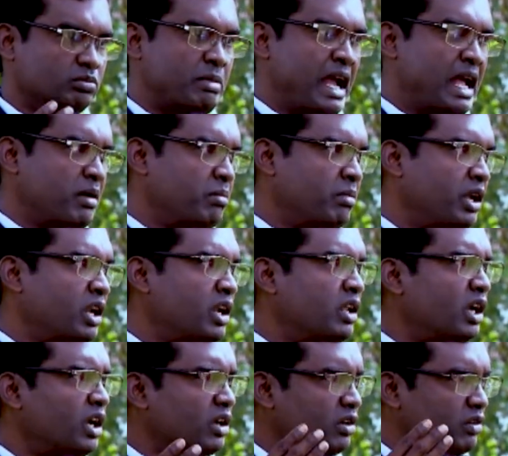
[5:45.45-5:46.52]
மேன்மேட்
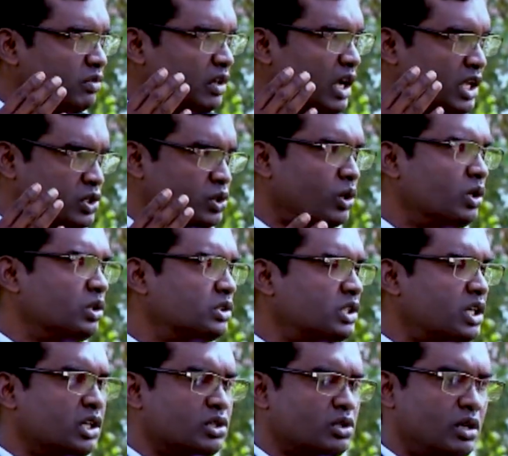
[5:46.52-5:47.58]

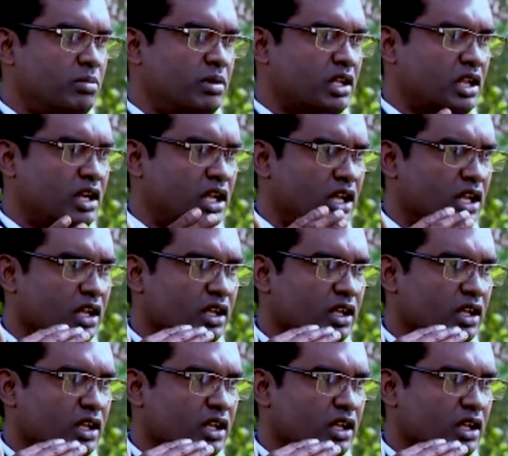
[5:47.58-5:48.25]
அசால்ட்னு சொல்லப்படுகிற